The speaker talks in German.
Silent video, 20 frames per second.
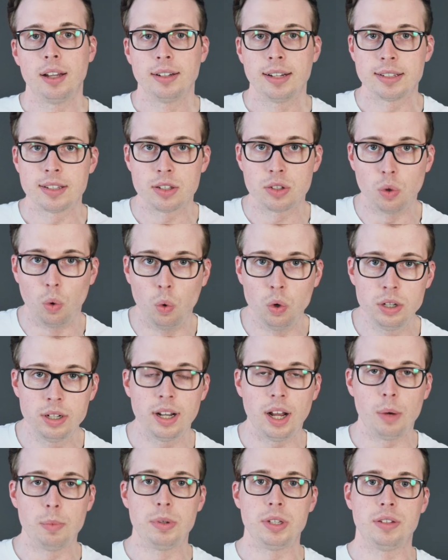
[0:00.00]
Das ist
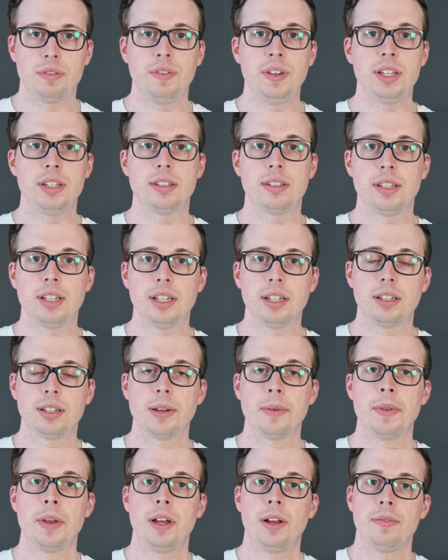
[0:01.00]
unglaublich wichtig,